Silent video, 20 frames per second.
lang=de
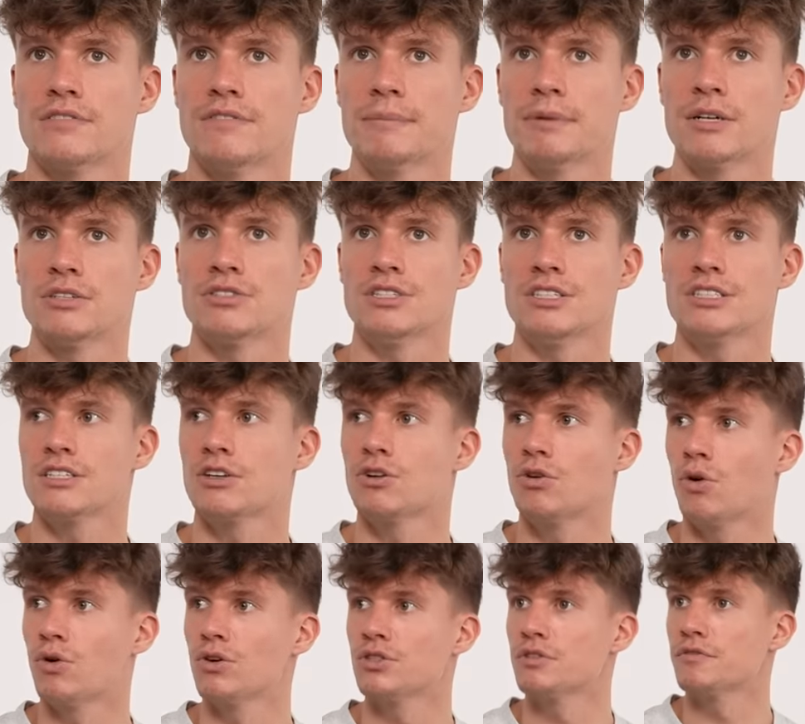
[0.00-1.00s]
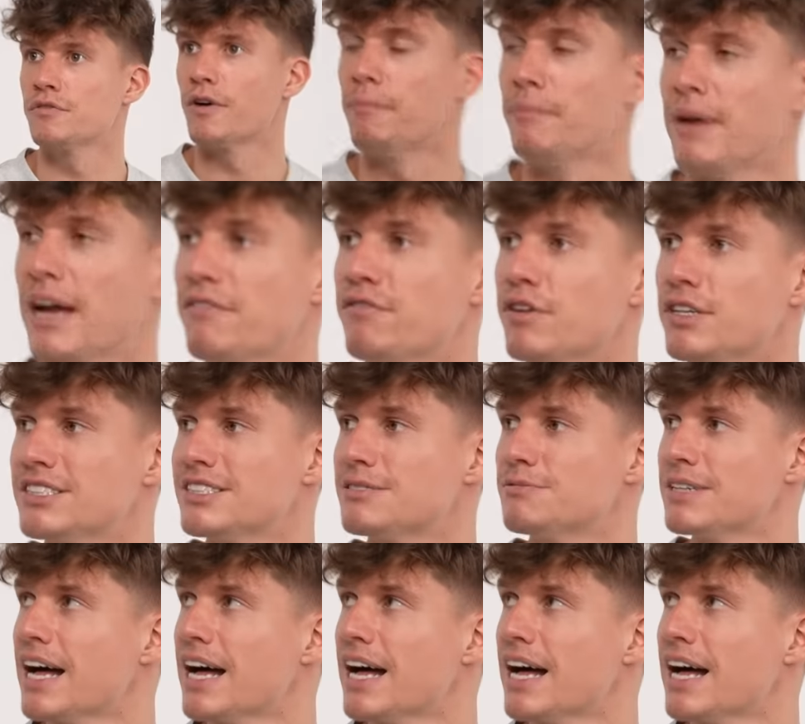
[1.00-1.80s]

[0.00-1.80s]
wenn man so diesen Geruch so vom Meer, von diesem